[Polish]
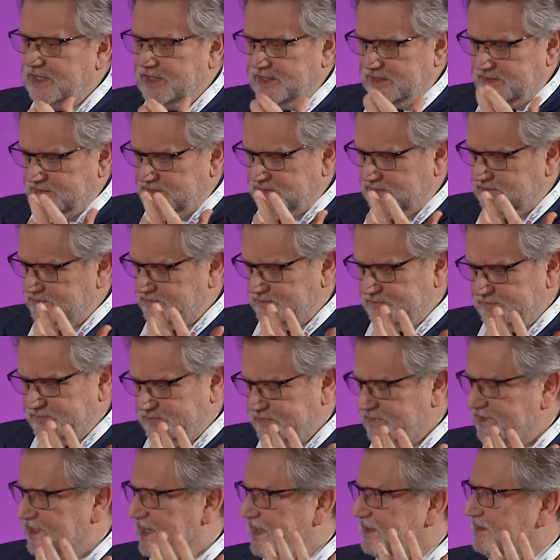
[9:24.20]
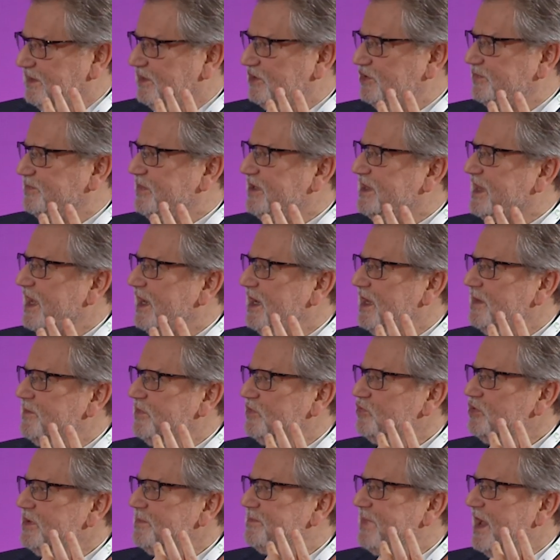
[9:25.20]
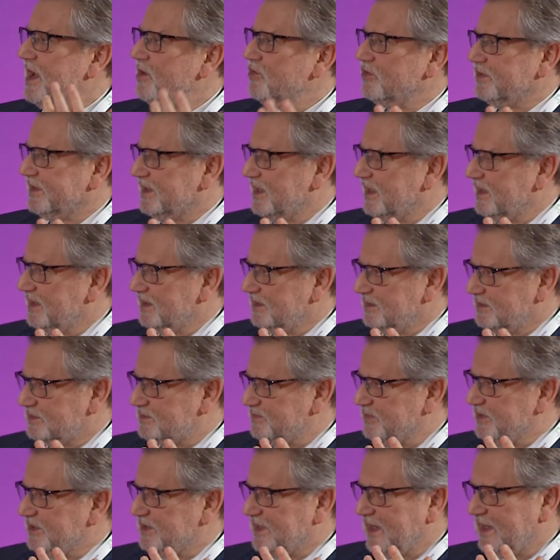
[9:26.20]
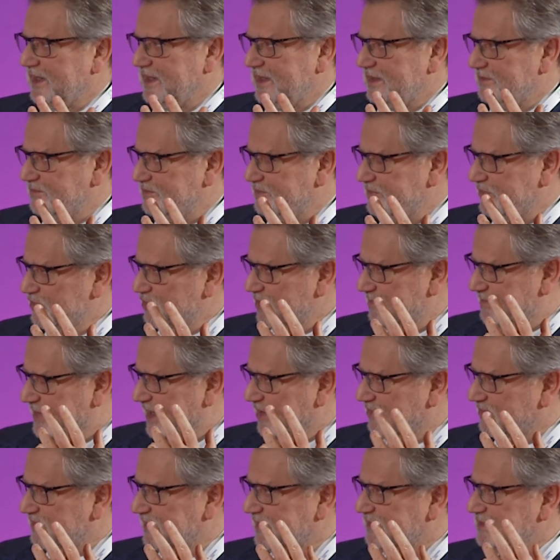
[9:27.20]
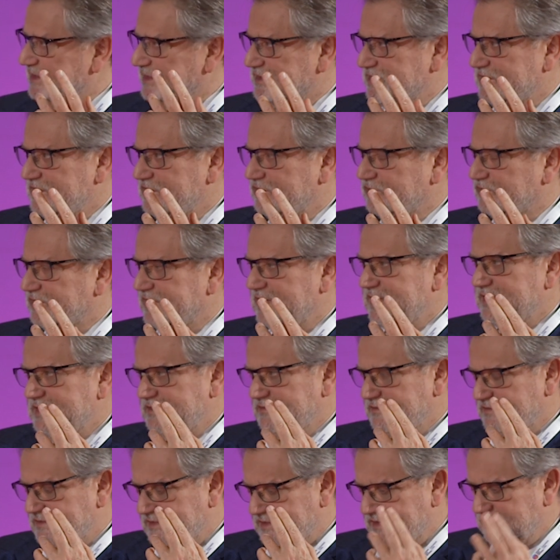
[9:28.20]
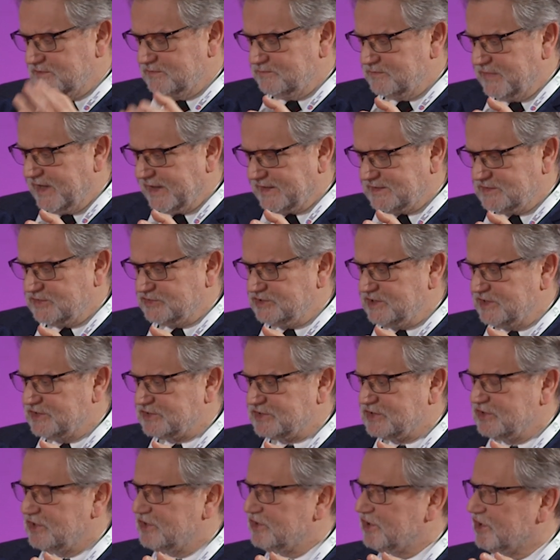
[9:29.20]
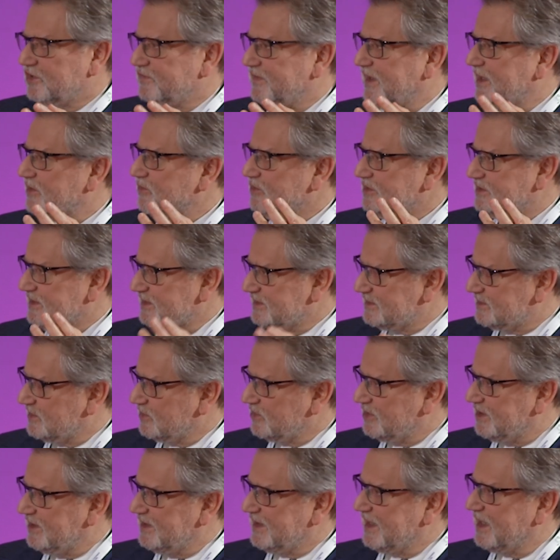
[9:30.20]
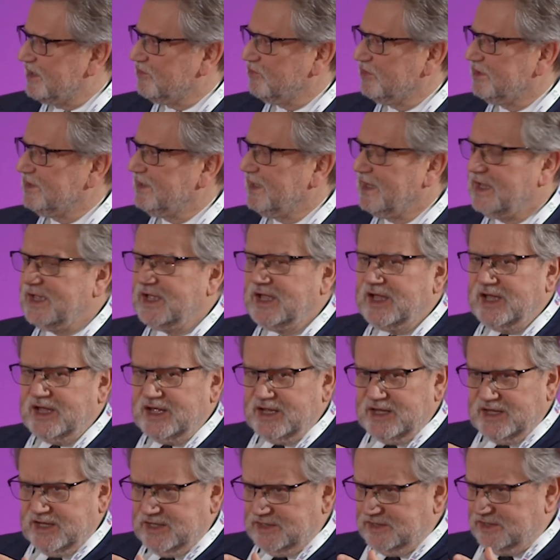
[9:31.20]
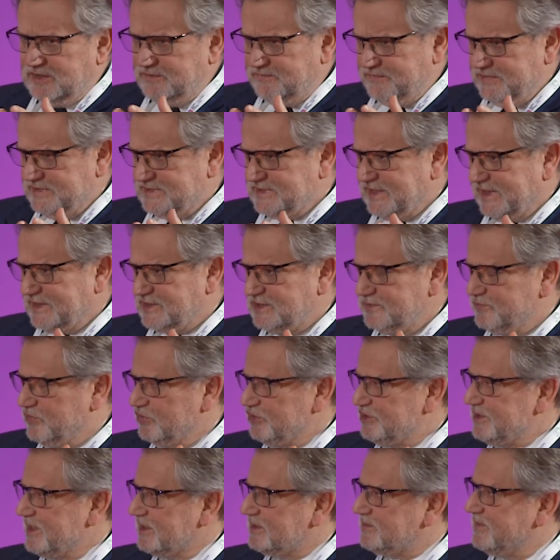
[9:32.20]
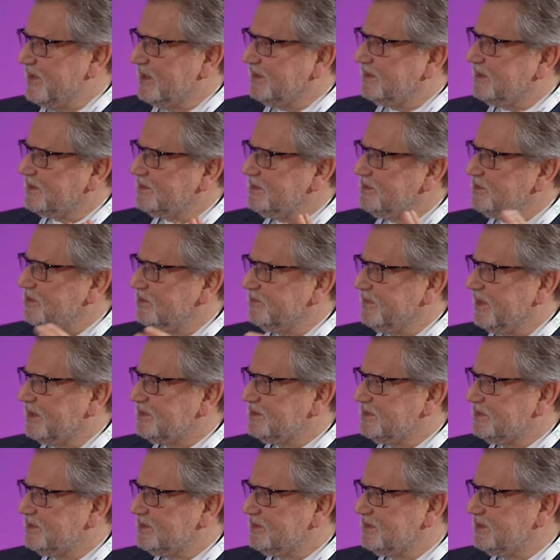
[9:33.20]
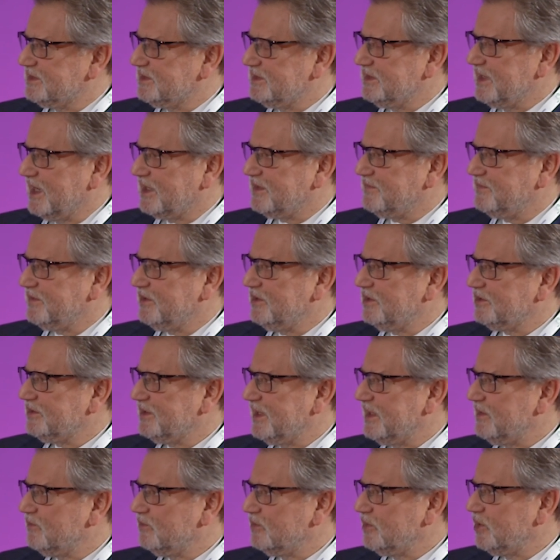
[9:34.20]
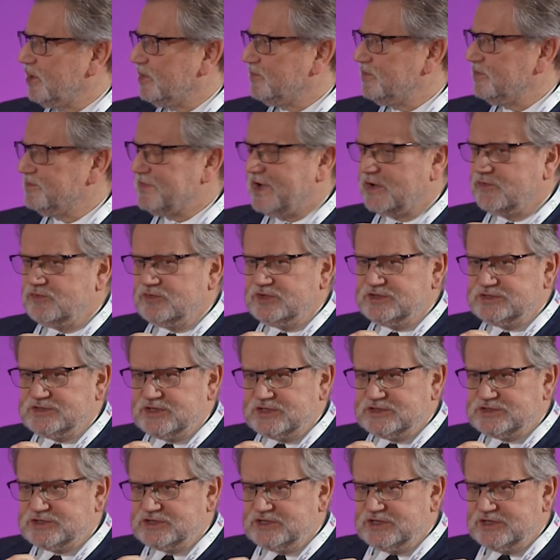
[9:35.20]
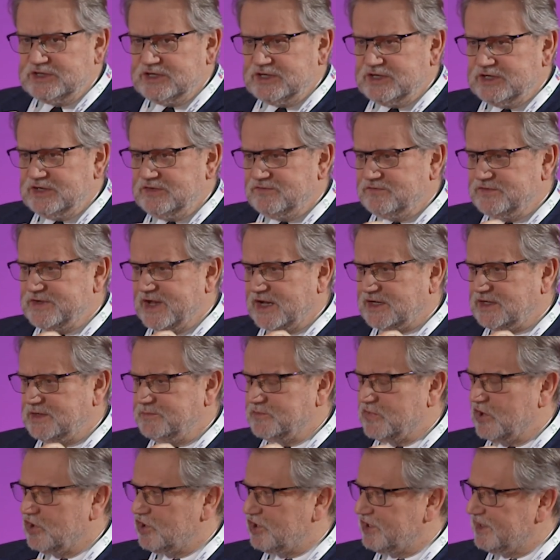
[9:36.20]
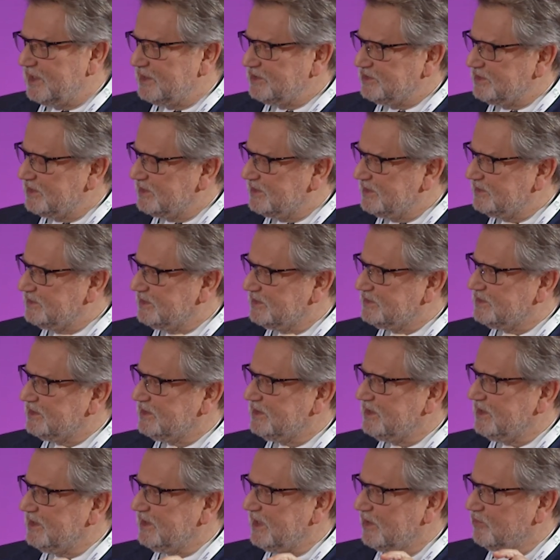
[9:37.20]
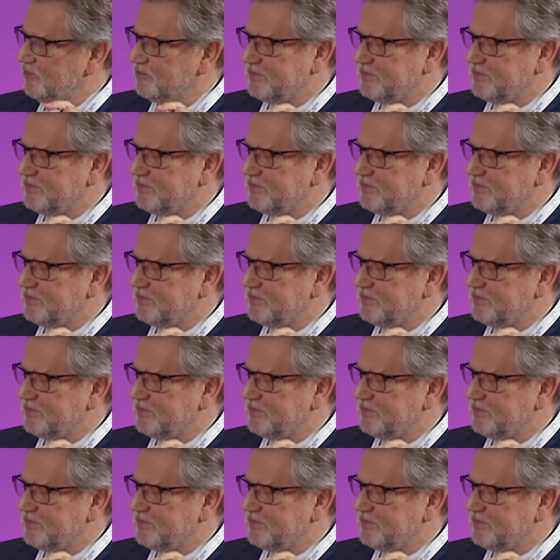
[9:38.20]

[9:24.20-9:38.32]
No, kiedyś szpitale były pełne i szpitale były pełne dzieci, które bardzo ciężko chorowały, często ginęły. No, wystarczy pójść na cmentarz i zobaczyć, jak wyglądają groby małych dzieci i w jakim okresie te dzieci ginęły.